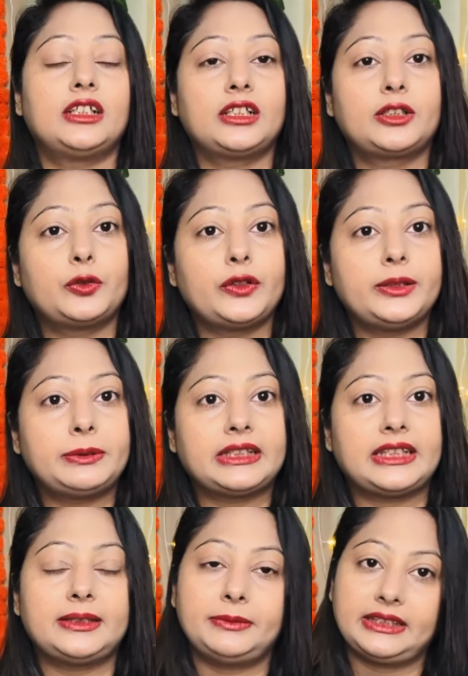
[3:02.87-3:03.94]
ग्लोई
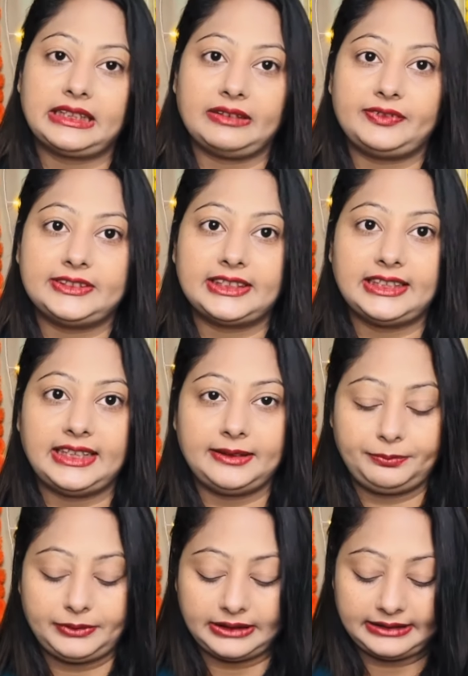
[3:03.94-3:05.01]
बनाने में काफ़ी ज़्यादा
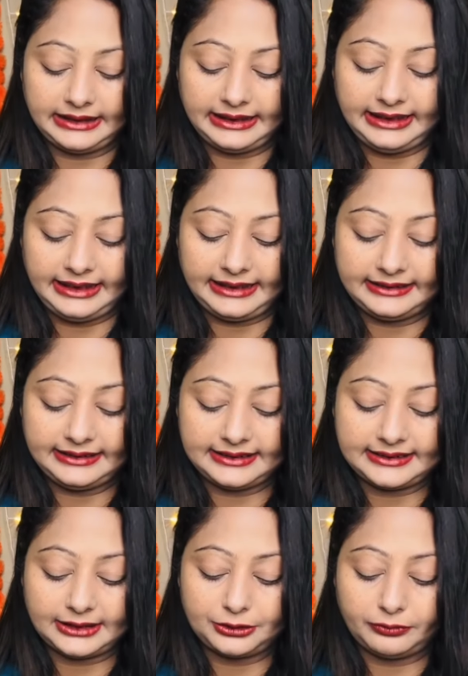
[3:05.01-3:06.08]
हेल्प करता है एंड
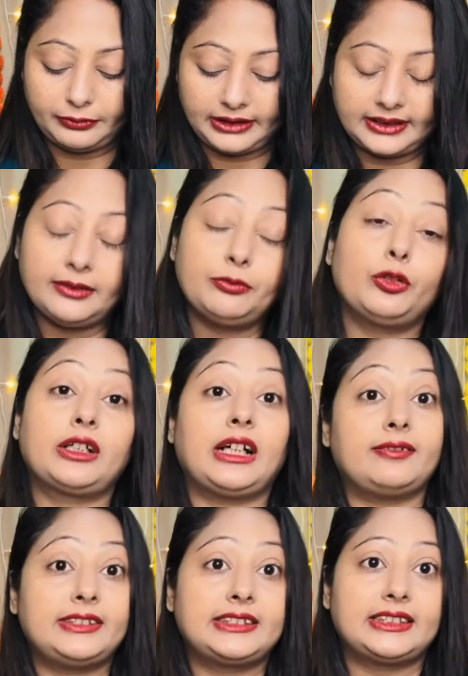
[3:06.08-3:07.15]
इसका जो वर्क है वो
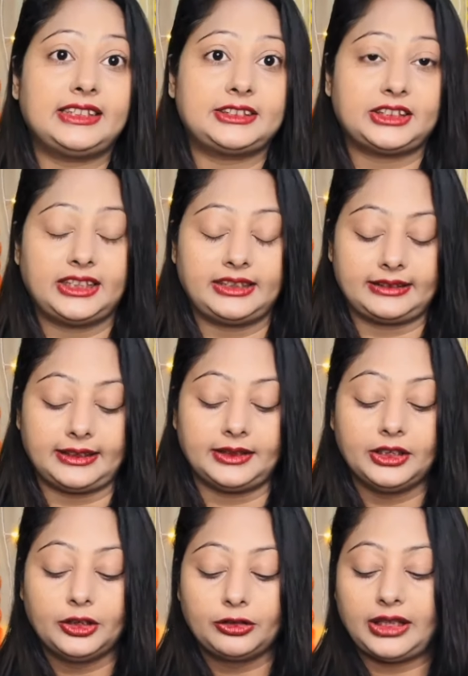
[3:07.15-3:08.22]
काफ़ी ज़्यादा अच्छा रहता है
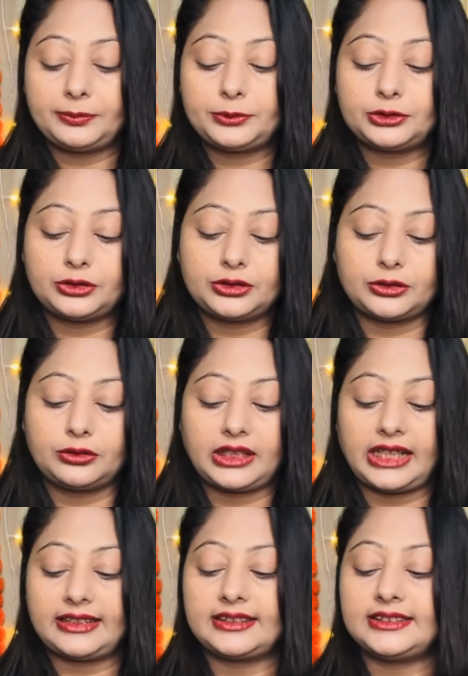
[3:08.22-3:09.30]
तो आपको इसको ज़रूर
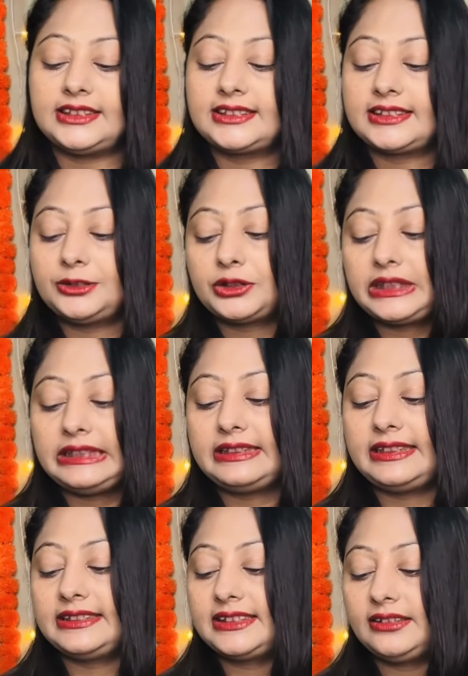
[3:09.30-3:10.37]
ट्राई करना चाहिए इसका जो की
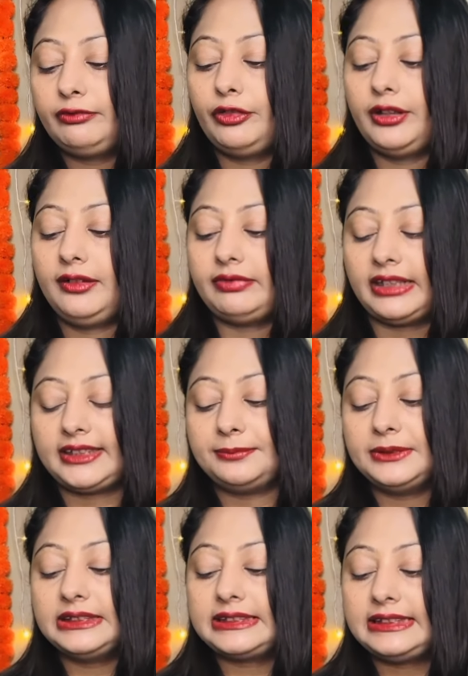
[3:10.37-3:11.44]
इन्ग्रीडियंट्स है वो है
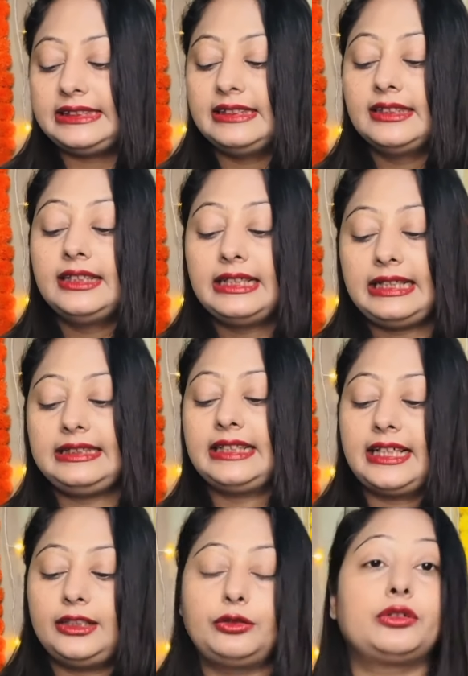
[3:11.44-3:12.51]
वाइटामिन सी एंड
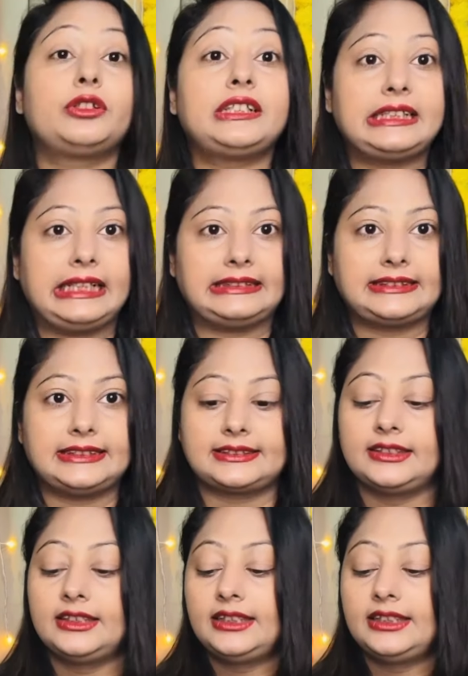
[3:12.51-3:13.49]
हाइलोडोनिक एसिड